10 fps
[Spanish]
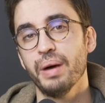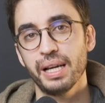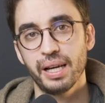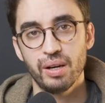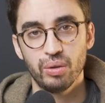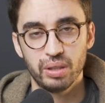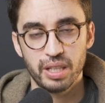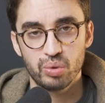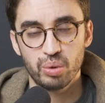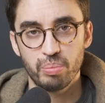marca o
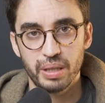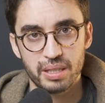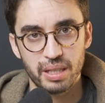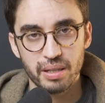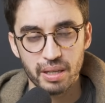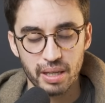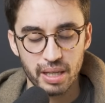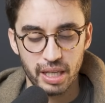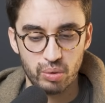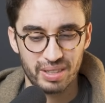tener tu empresa
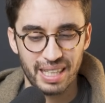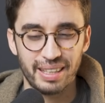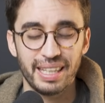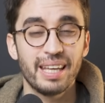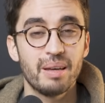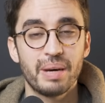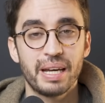y tu estrategia de